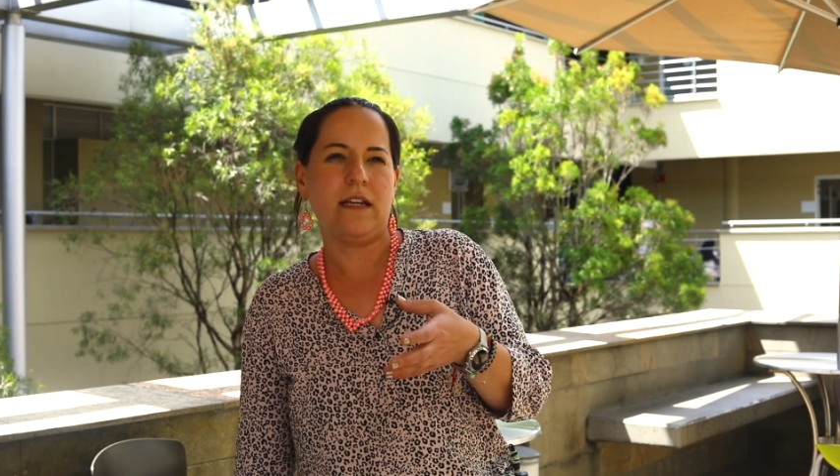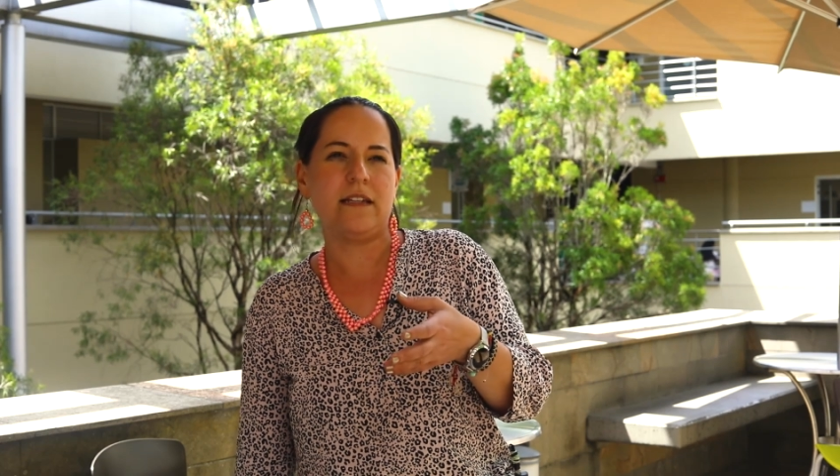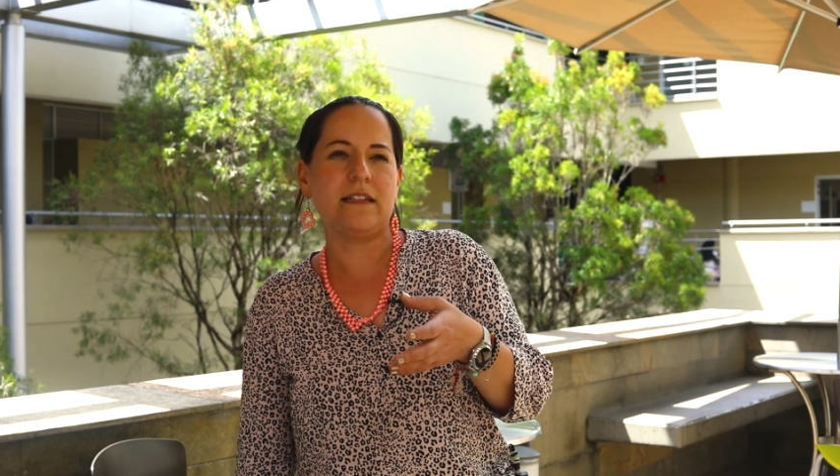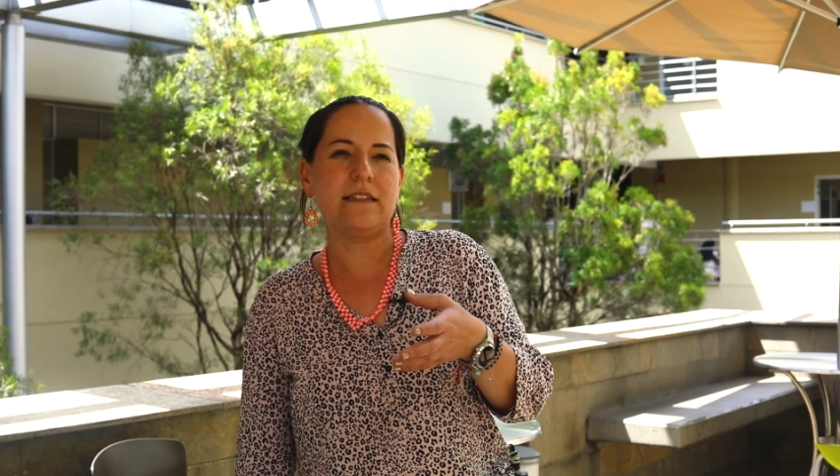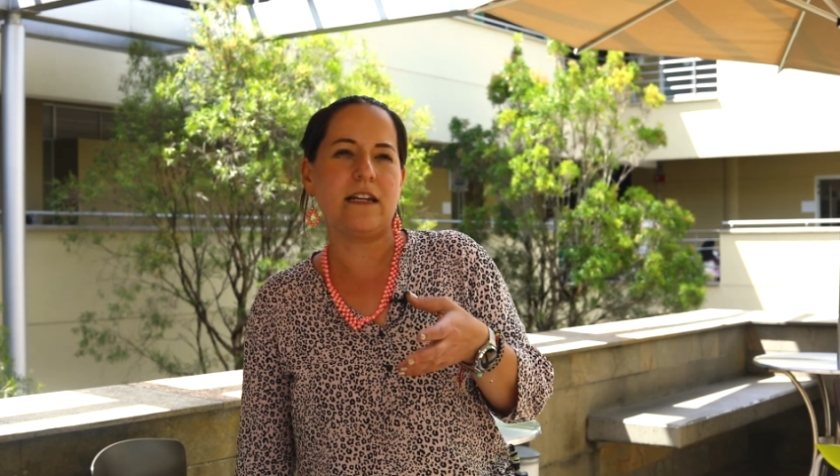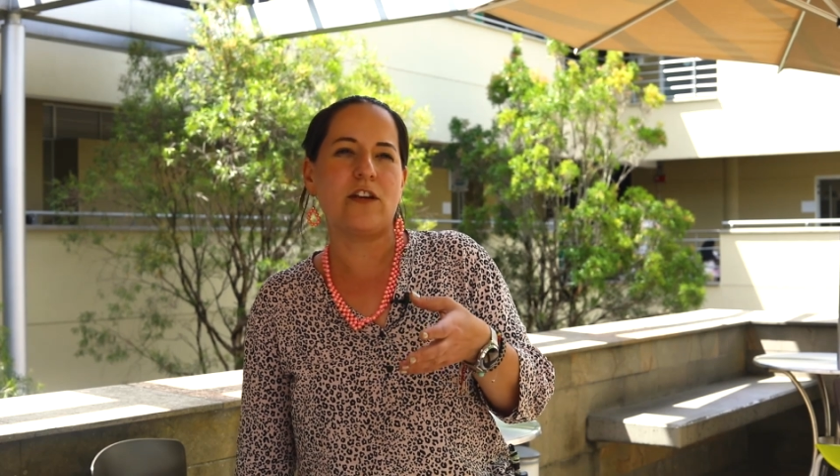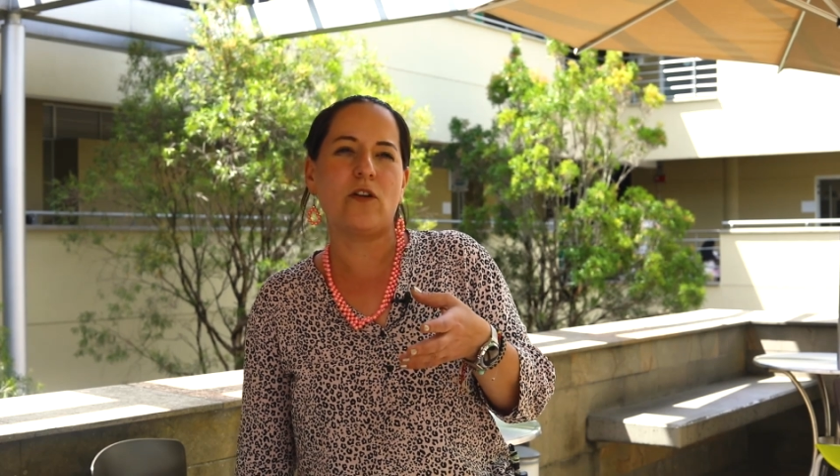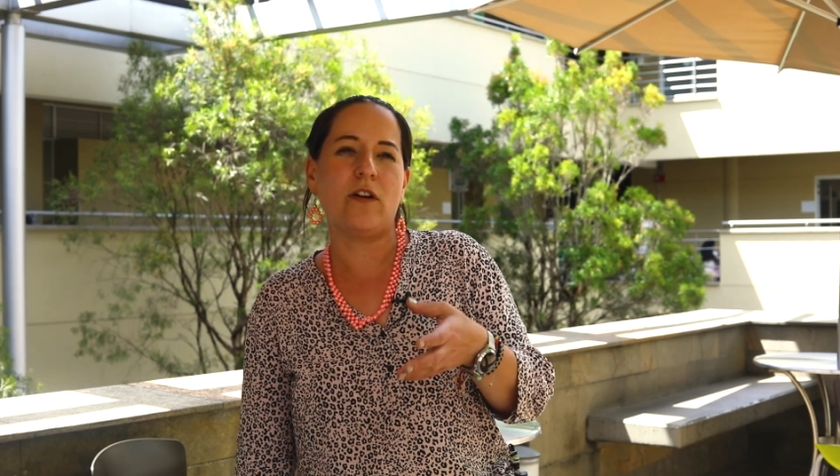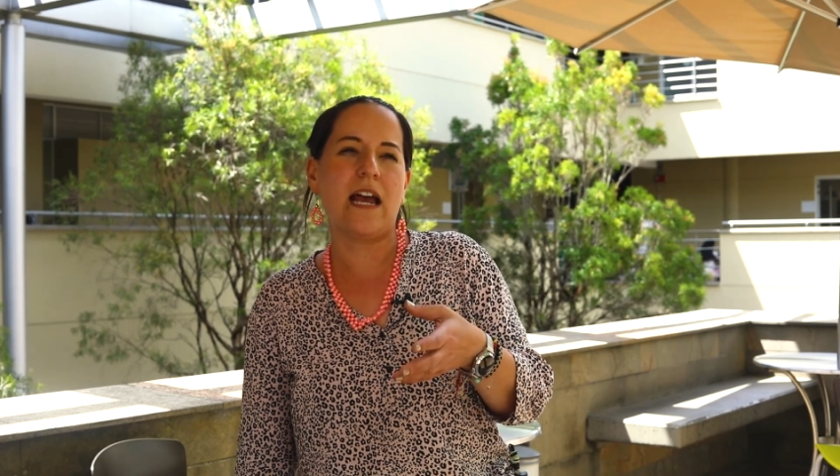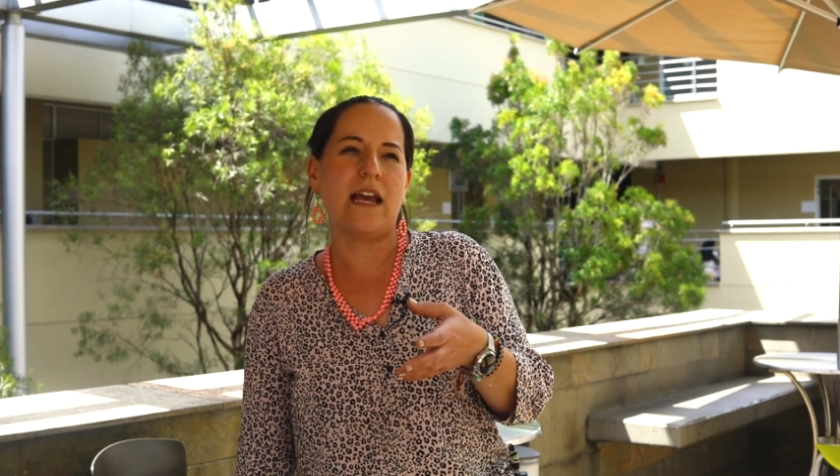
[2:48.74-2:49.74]
Es decir, que
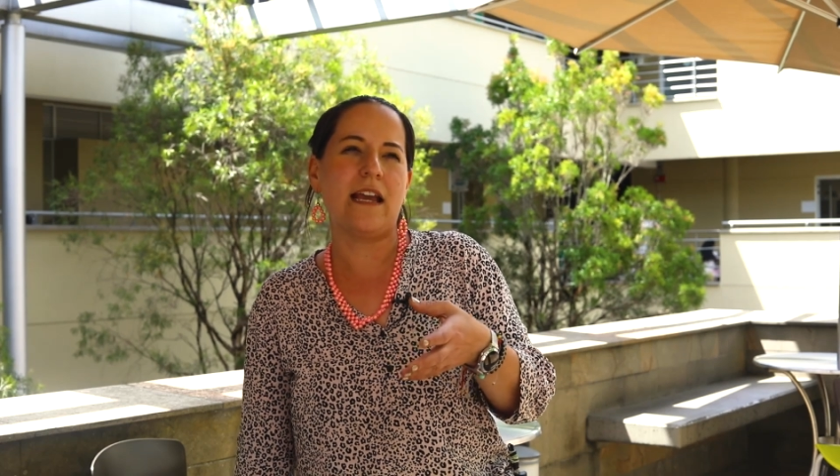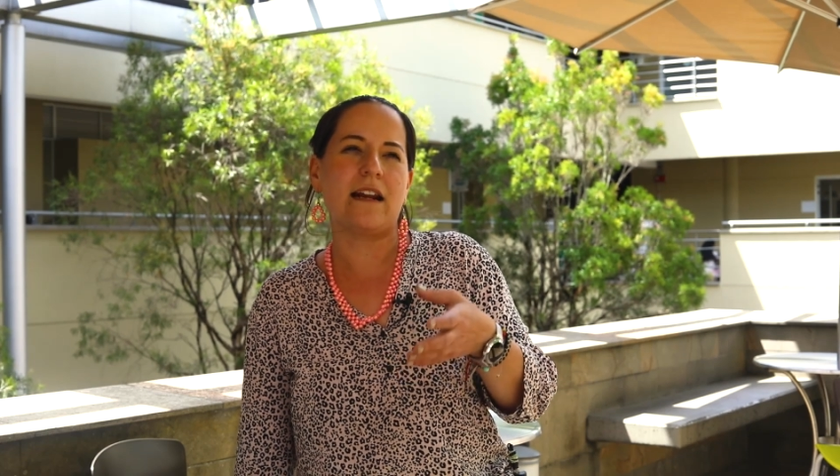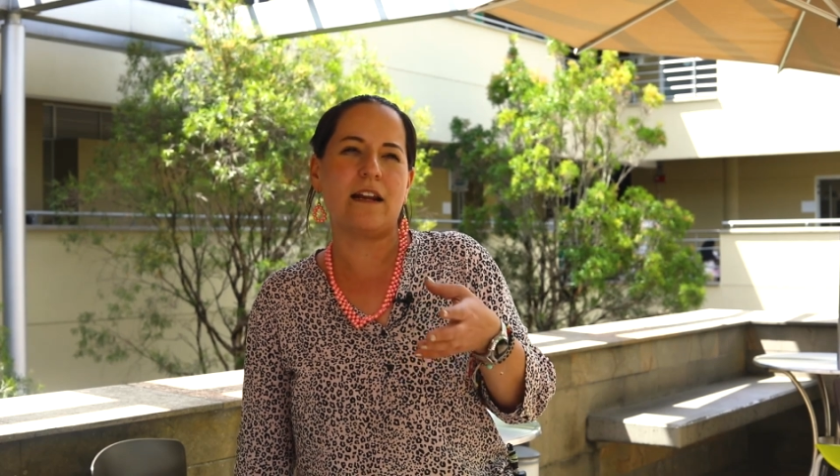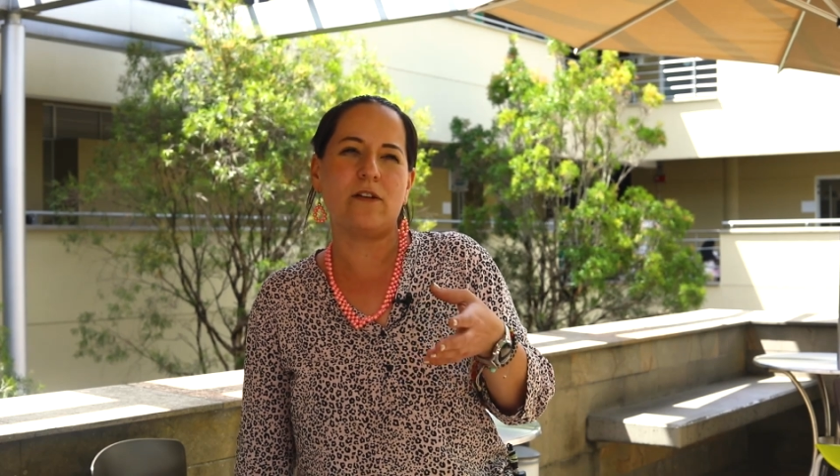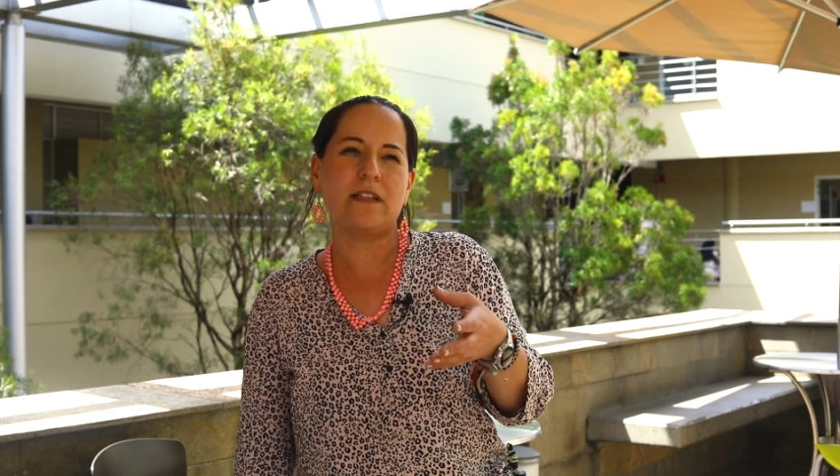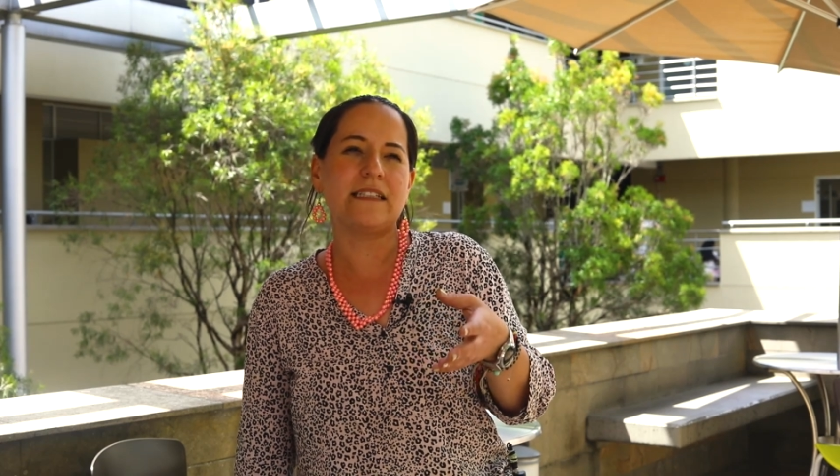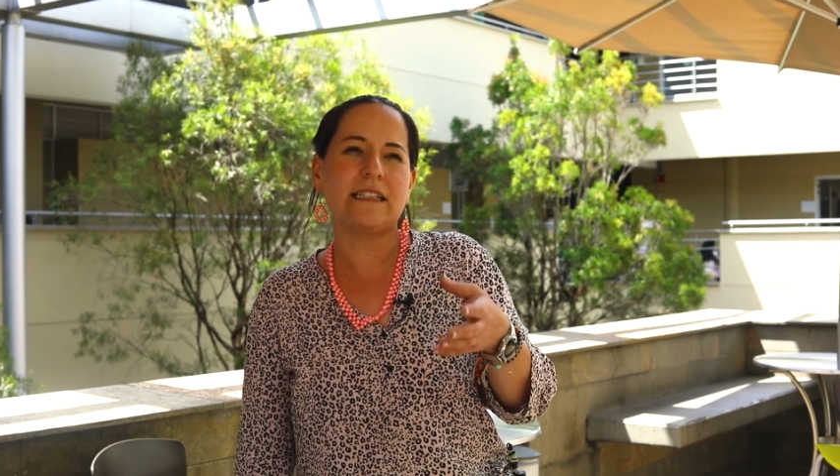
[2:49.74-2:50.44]
hoy hay alrededor de